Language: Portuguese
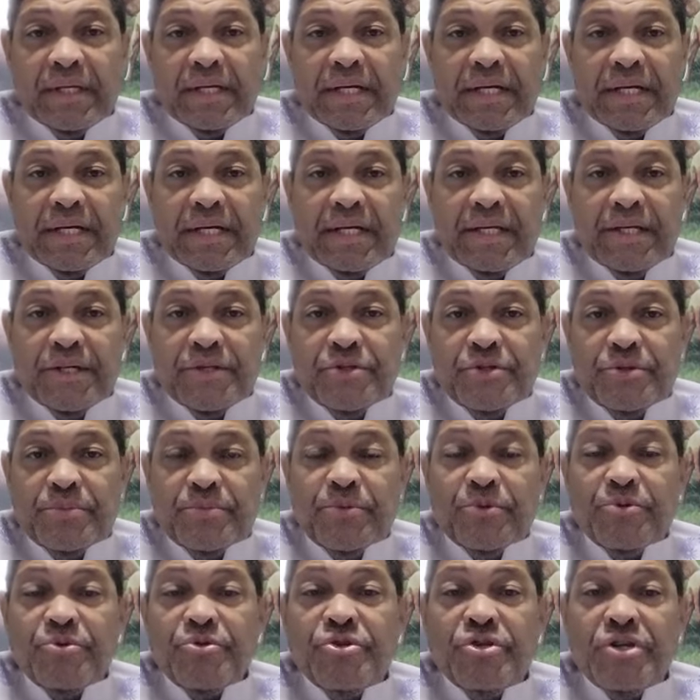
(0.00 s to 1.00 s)
e na
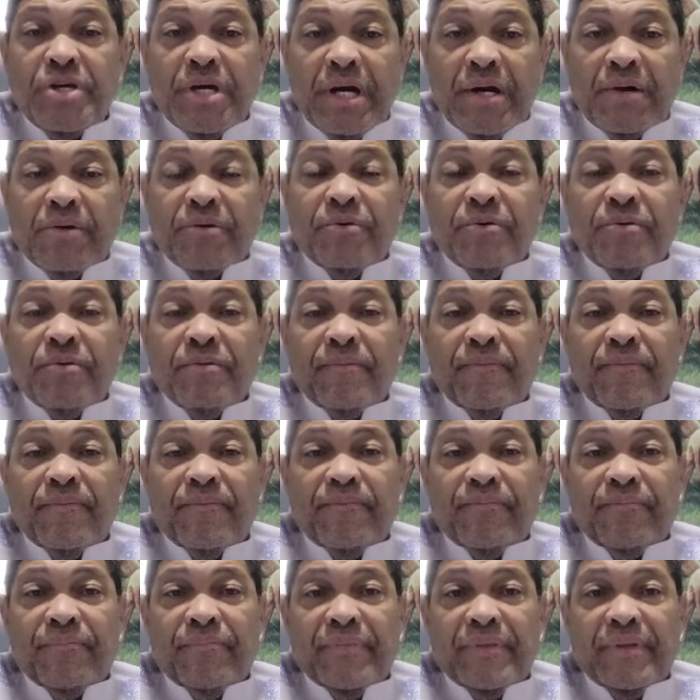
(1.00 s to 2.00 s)
rede mundial
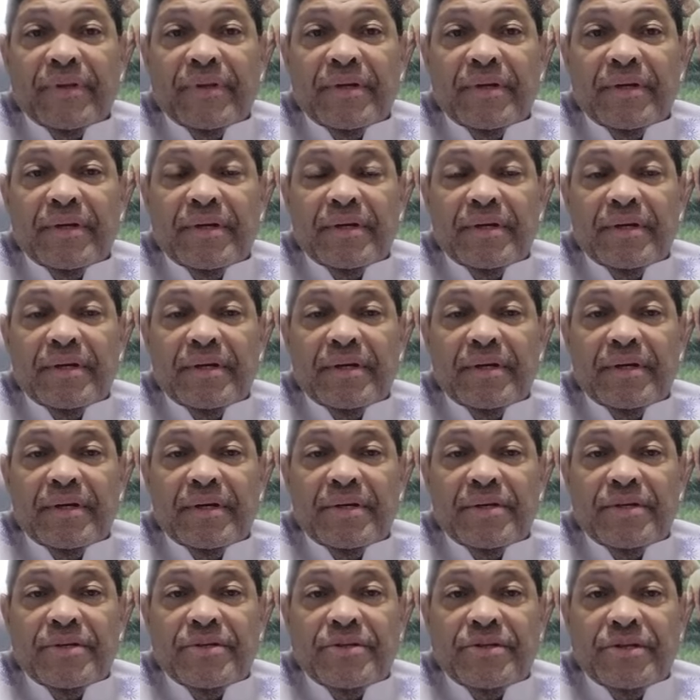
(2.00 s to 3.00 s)

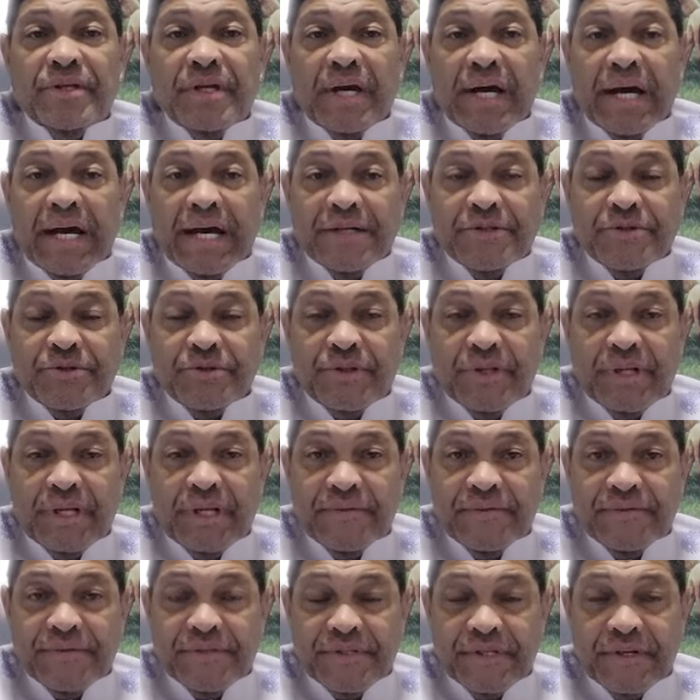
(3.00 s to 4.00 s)
de rádio e
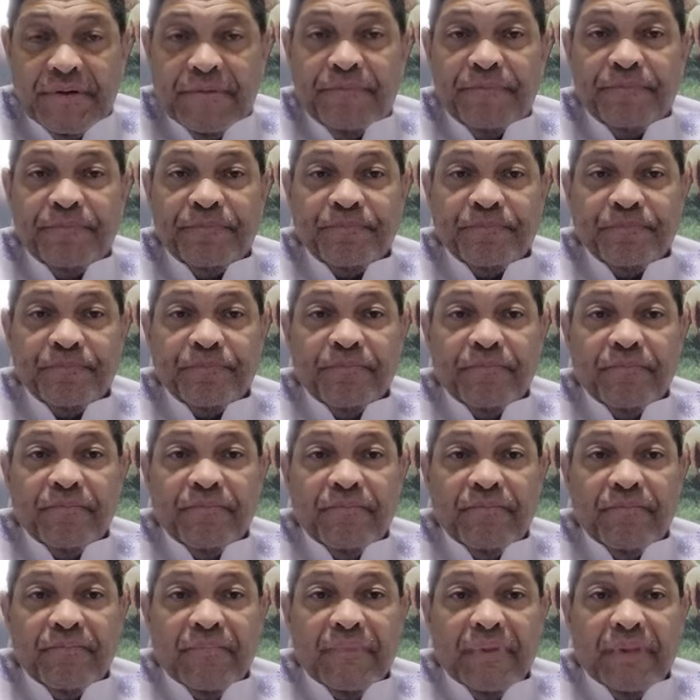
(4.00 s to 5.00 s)
televisão.
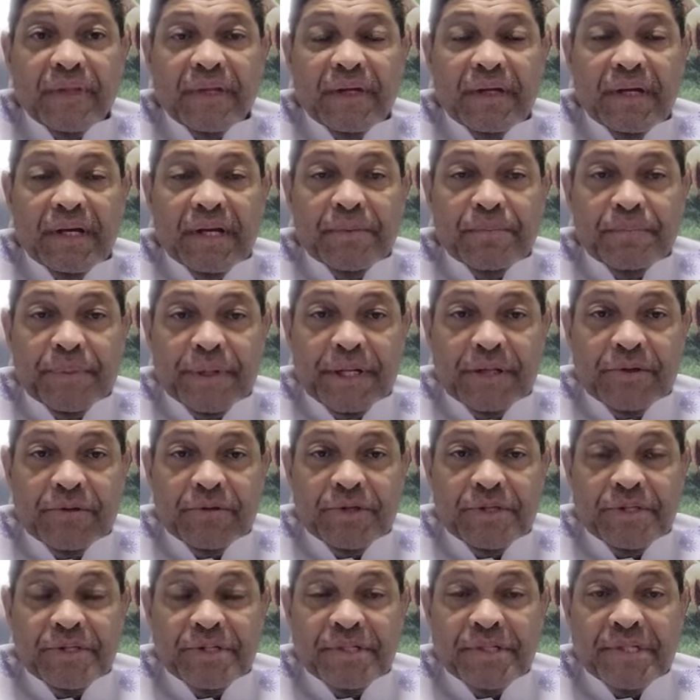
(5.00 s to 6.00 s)

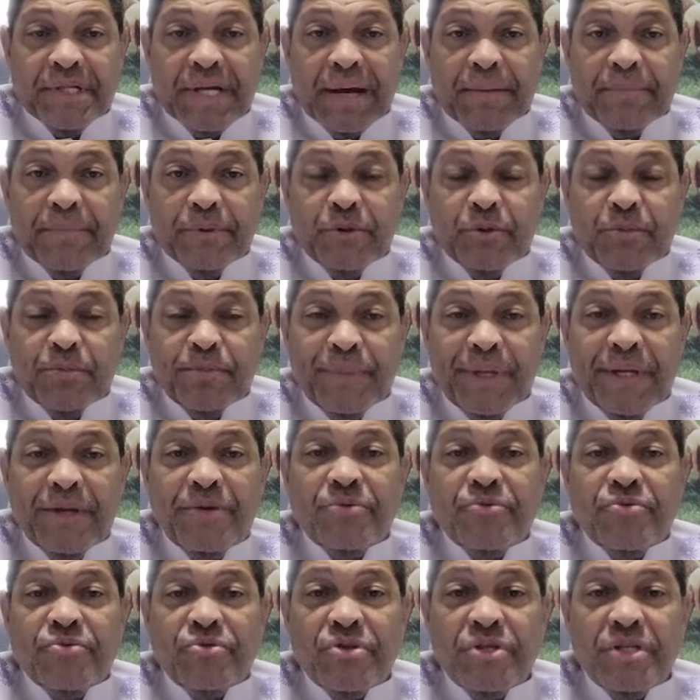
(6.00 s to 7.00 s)
Lembrando que sábado,
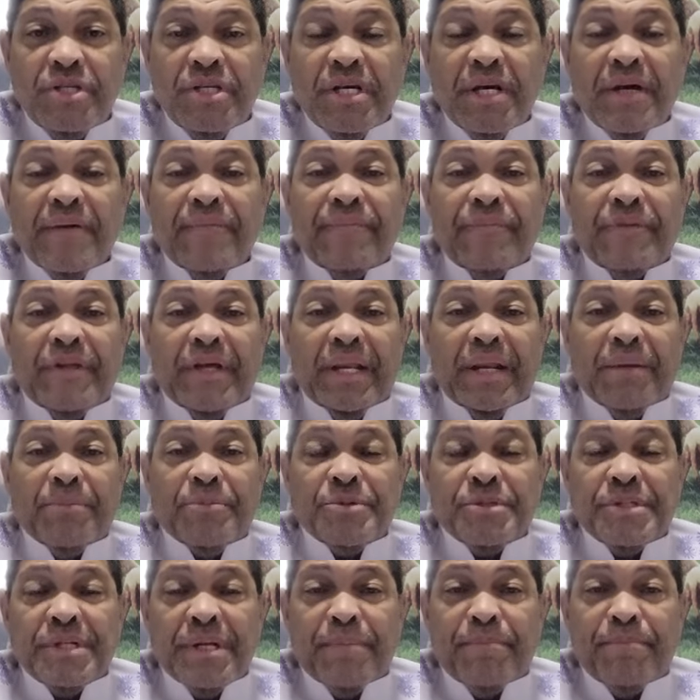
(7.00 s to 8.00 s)
meio-dia,
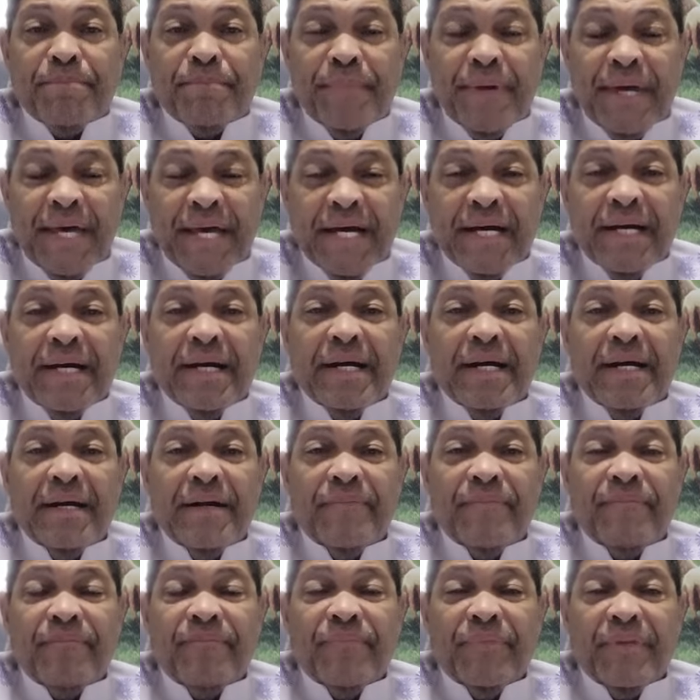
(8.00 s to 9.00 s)
teremos a
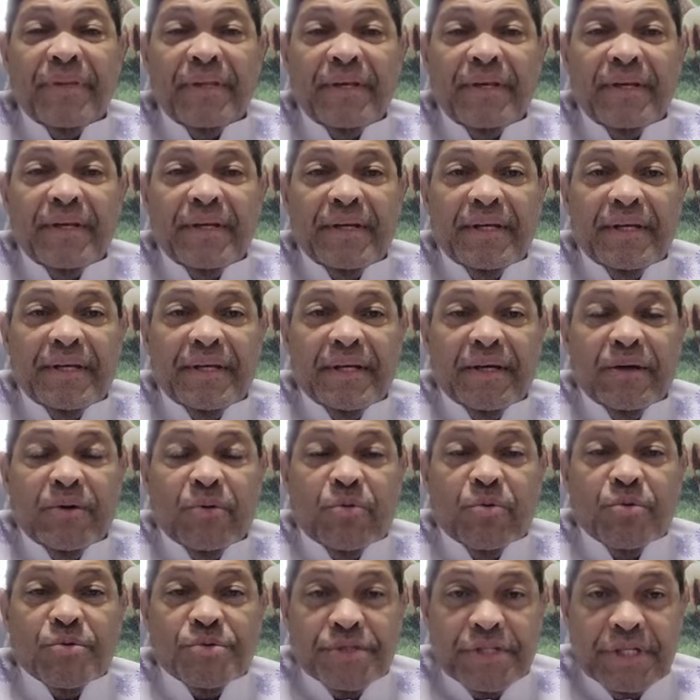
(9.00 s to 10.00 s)
mega
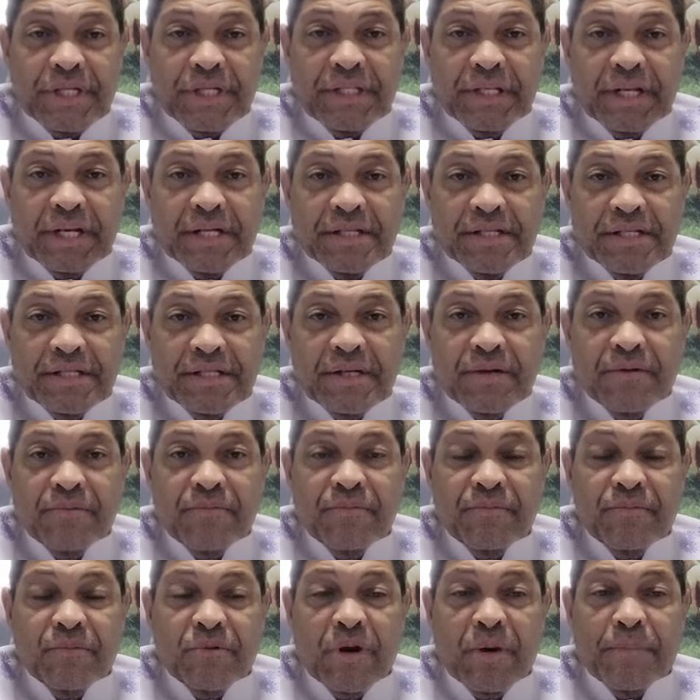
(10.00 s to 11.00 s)

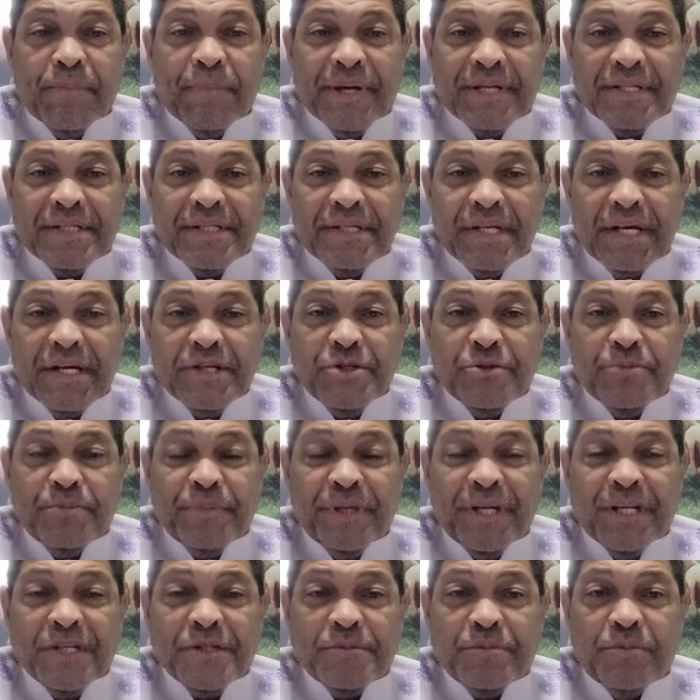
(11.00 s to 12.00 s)
concentração com a
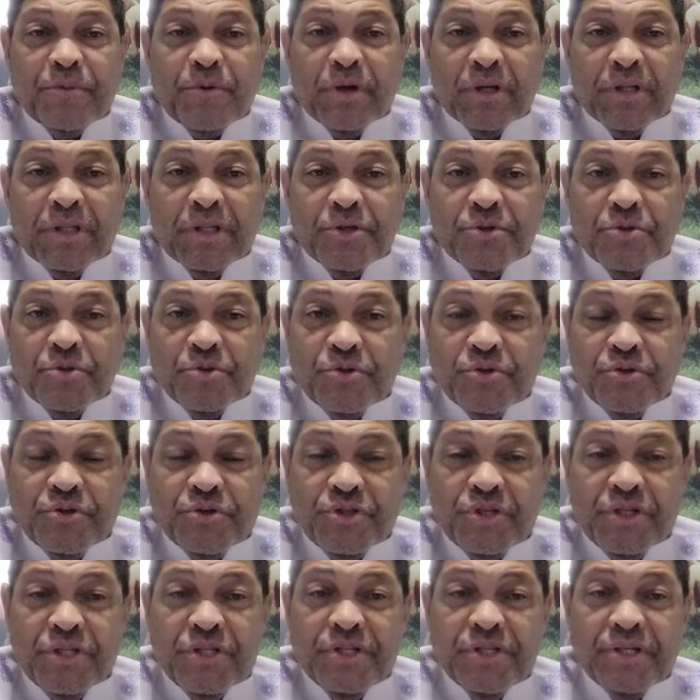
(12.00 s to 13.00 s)
passagem pelas portas da
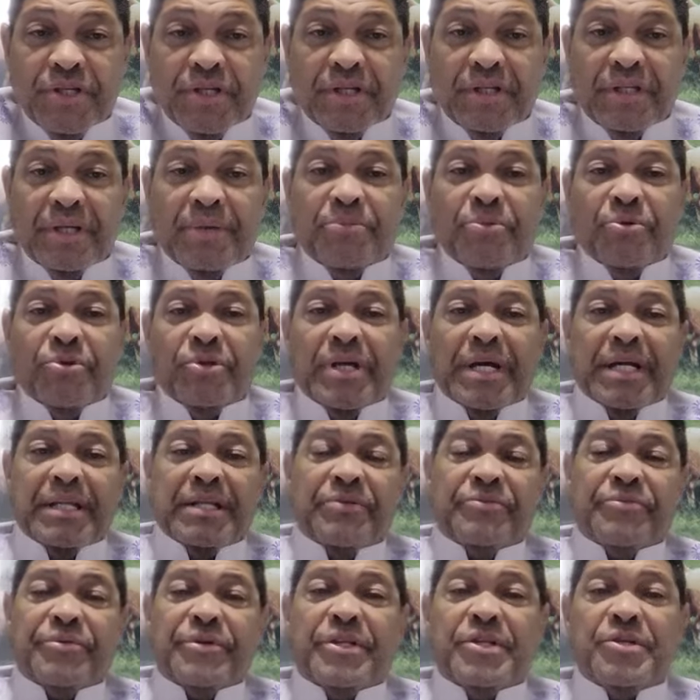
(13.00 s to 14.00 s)
justiça que tem
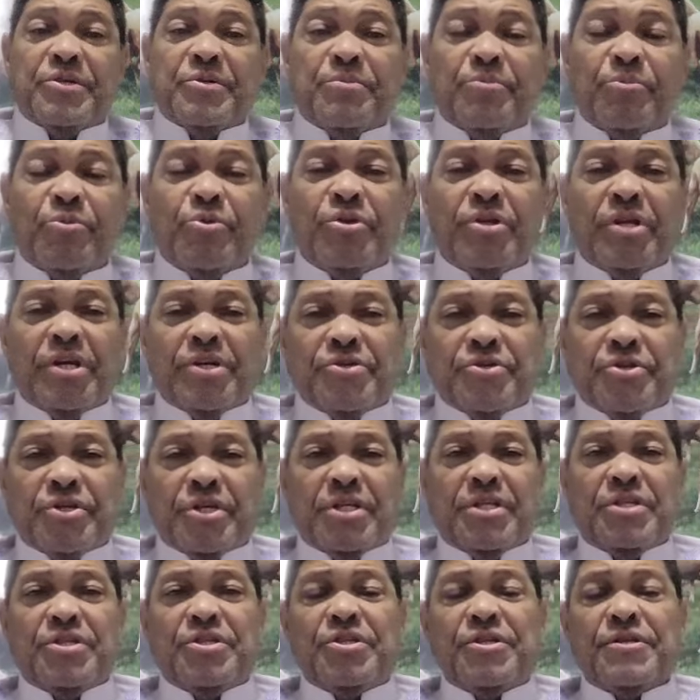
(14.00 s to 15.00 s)
mudado a vida de muita
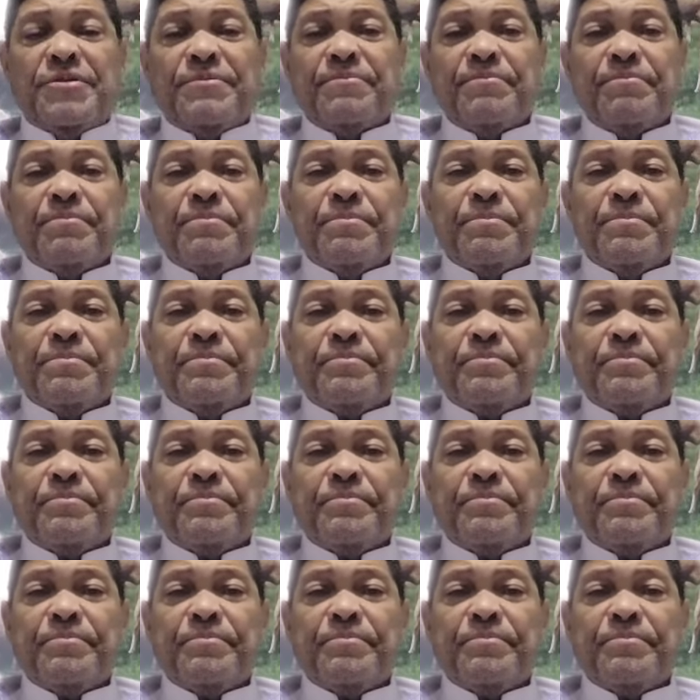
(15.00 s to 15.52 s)
gente